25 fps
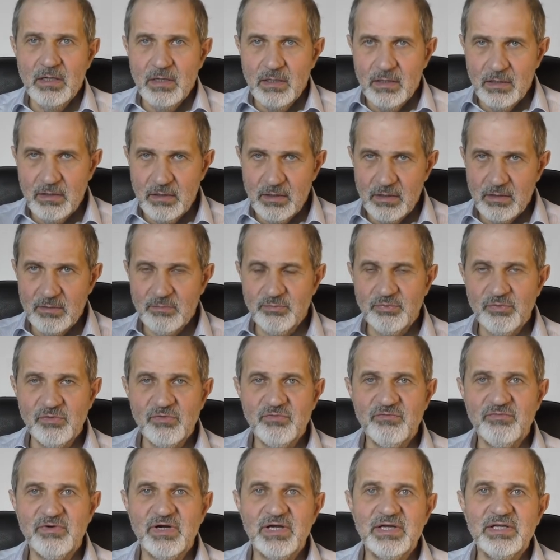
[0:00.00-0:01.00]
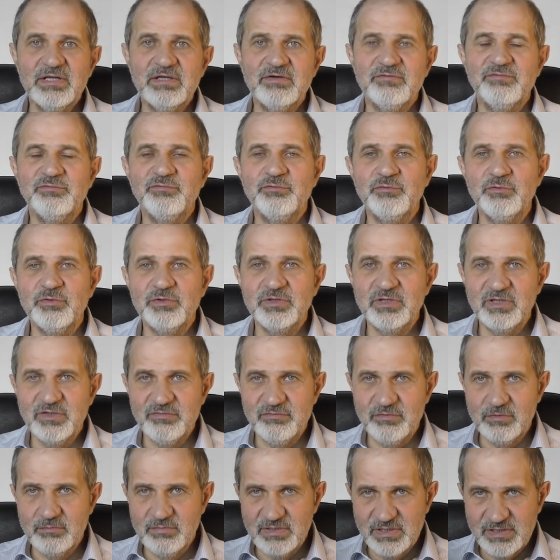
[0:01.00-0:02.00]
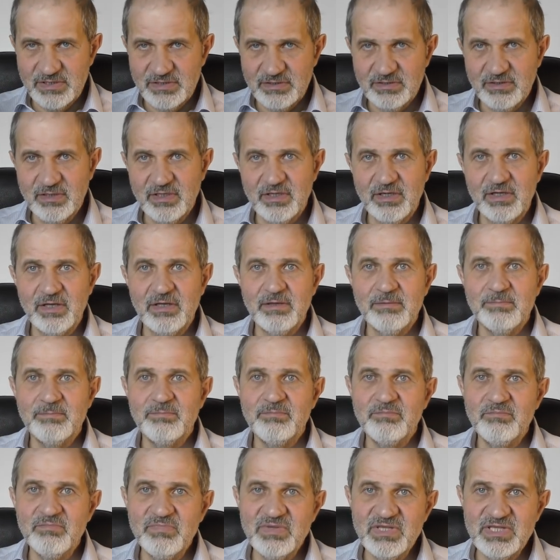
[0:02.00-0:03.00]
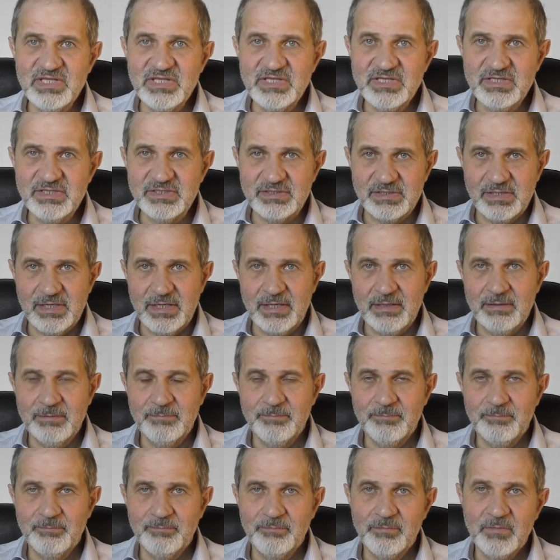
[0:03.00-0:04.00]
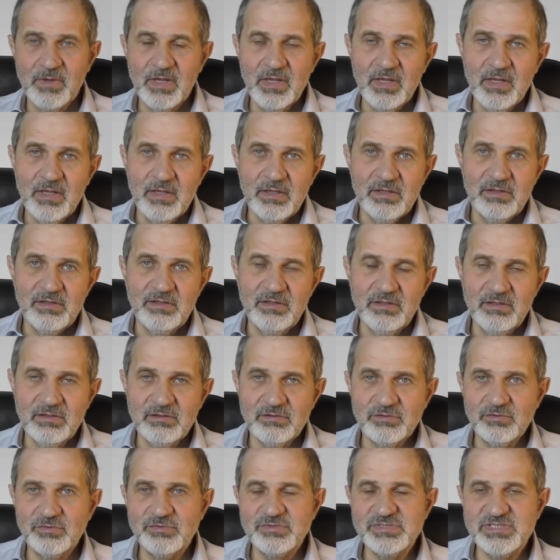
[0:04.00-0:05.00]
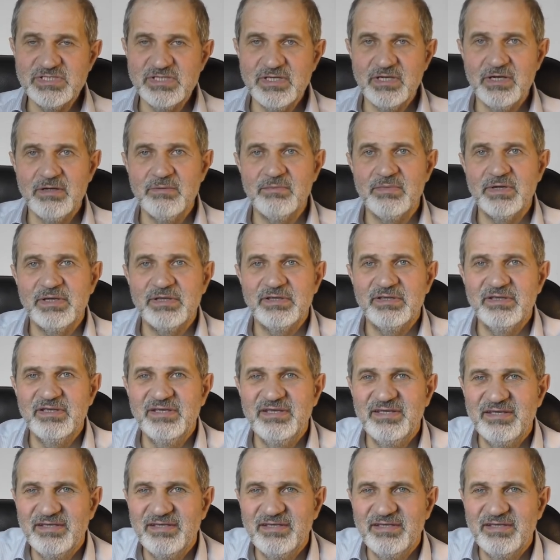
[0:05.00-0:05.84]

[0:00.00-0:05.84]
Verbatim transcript: а, буквально фондовым рынка мира. И, друзья мои,